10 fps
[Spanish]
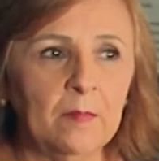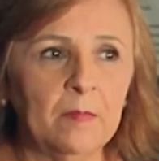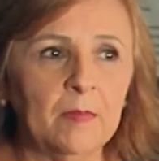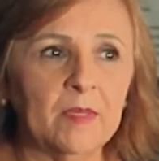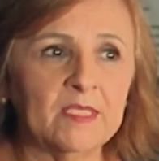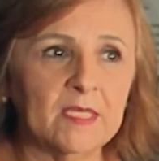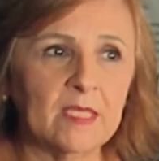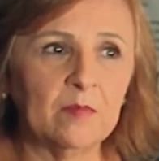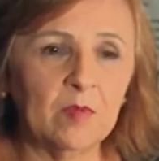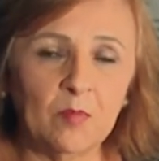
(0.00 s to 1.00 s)
Me parece que
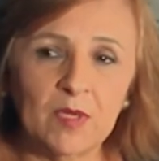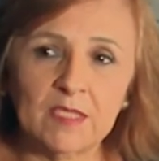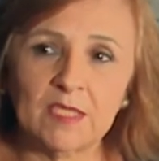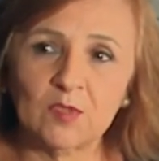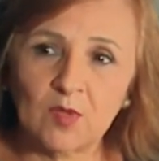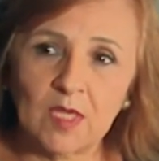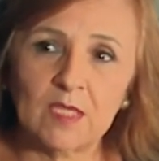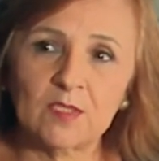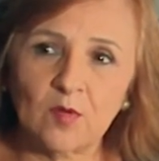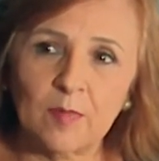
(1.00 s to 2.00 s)
tienen muy buena sazón en
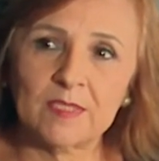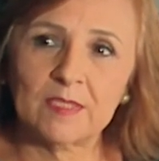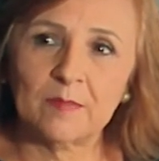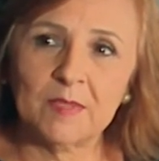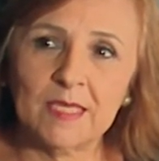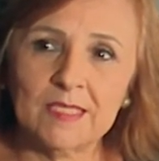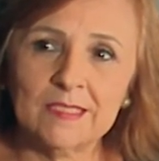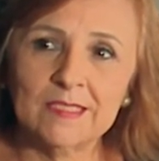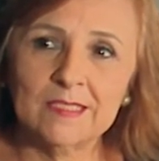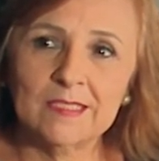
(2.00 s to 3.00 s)
las sopas también.
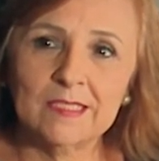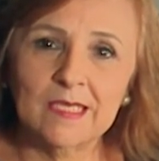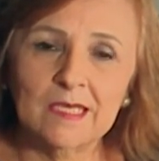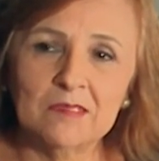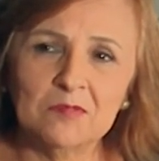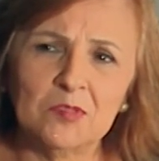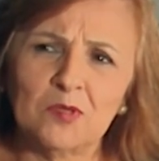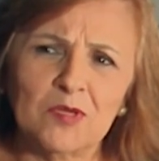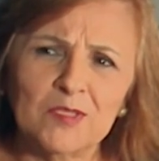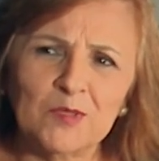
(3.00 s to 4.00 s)
Yo
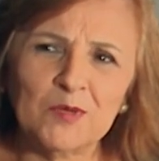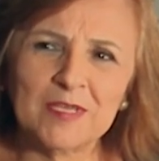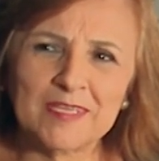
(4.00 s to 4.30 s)
creo que todo es